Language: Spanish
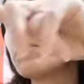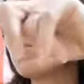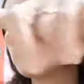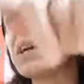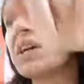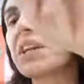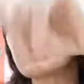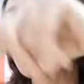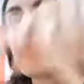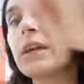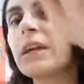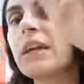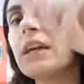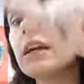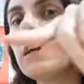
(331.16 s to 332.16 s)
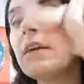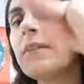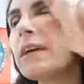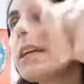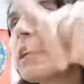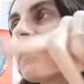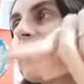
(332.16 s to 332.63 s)
Biribí,
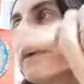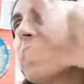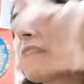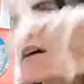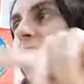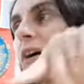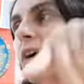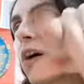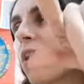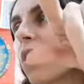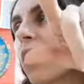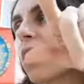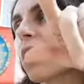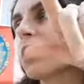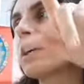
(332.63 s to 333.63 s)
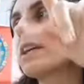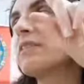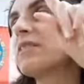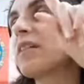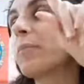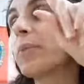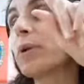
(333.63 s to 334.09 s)
vengo! y se